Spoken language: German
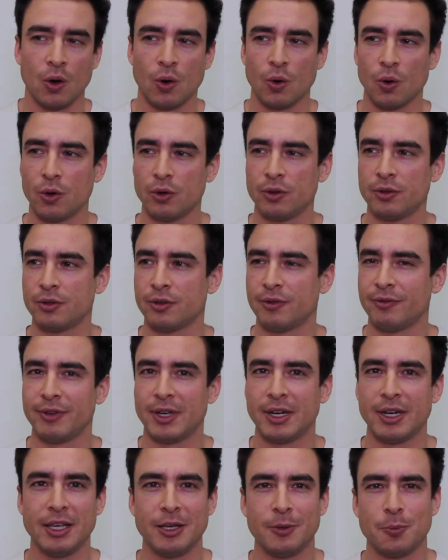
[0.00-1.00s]
Und
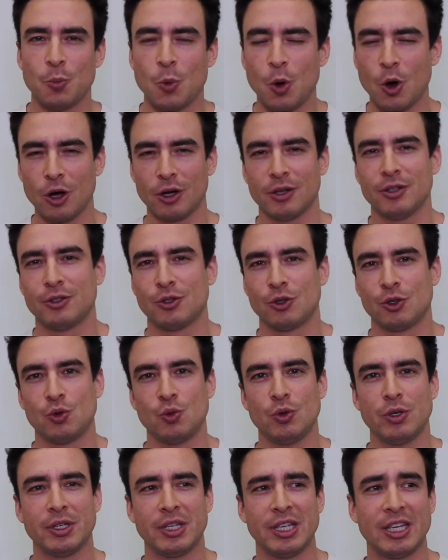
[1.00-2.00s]
wenn ich morgen zur
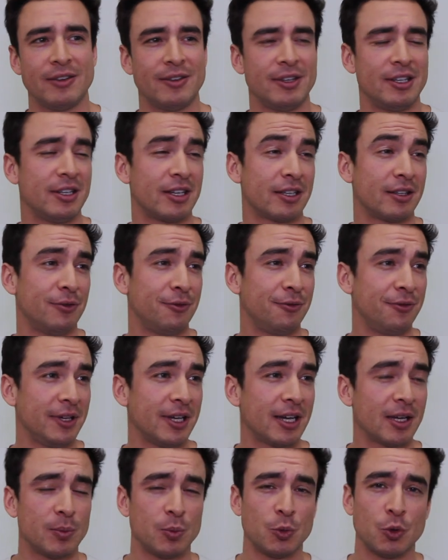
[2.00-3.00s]
Schule gehe, wenn ich nach den
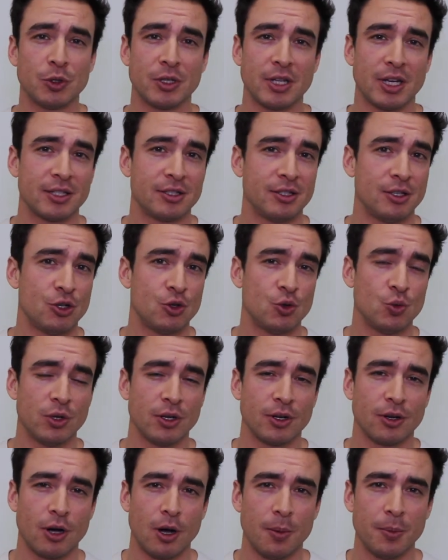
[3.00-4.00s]
Ferien montags in die
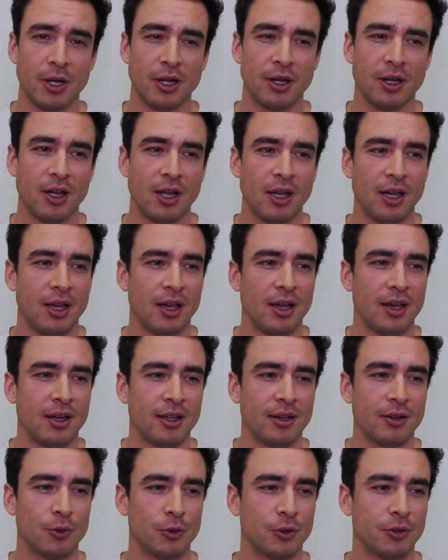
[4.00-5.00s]
Schule komme,
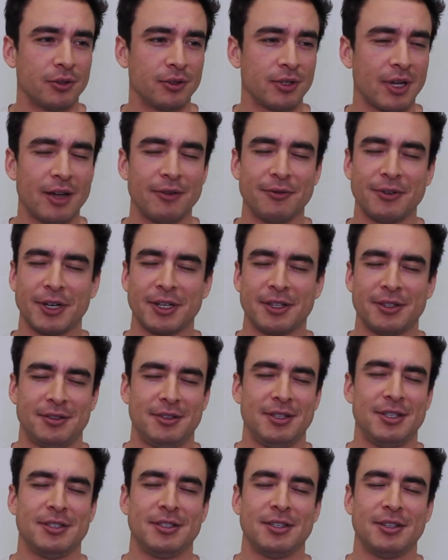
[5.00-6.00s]
und einfach
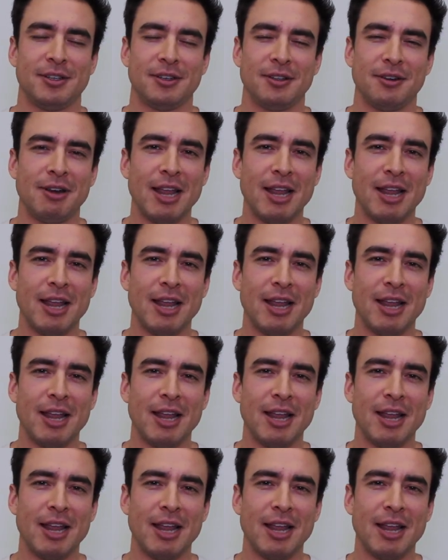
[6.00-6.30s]
diese